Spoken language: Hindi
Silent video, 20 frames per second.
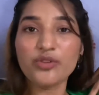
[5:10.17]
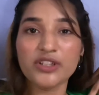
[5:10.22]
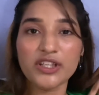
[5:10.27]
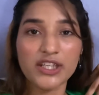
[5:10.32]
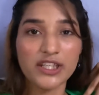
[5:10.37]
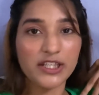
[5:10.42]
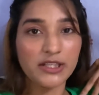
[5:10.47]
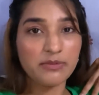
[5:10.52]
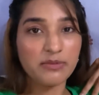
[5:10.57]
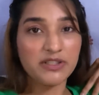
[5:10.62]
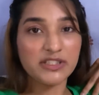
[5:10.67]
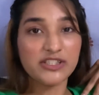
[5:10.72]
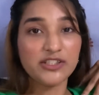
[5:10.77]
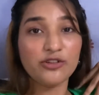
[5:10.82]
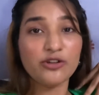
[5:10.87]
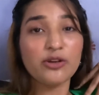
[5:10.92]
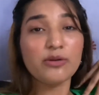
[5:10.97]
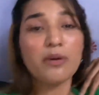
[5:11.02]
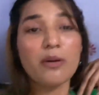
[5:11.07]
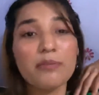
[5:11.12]
तीन ही बचे
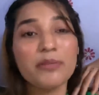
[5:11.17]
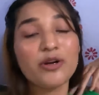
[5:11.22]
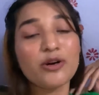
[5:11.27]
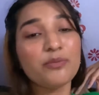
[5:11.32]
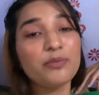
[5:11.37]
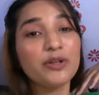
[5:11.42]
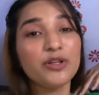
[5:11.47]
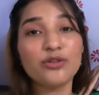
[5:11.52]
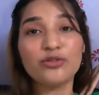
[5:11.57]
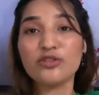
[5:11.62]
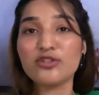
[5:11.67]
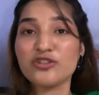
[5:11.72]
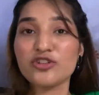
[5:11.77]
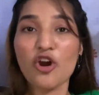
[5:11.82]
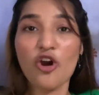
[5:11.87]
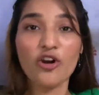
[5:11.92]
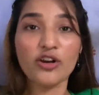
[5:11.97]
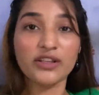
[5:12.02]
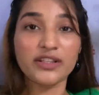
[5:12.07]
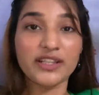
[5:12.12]
क्योंकि मम्मी को बिल्कुल
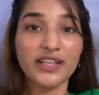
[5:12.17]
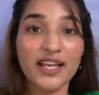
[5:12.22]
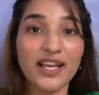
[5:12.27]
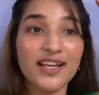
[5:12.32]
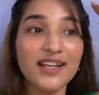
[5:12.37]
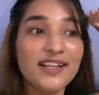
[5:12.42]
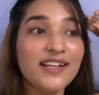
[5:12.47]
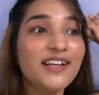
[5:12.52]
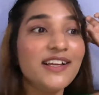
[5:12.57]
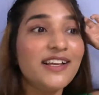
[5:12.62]
शौक नहीं है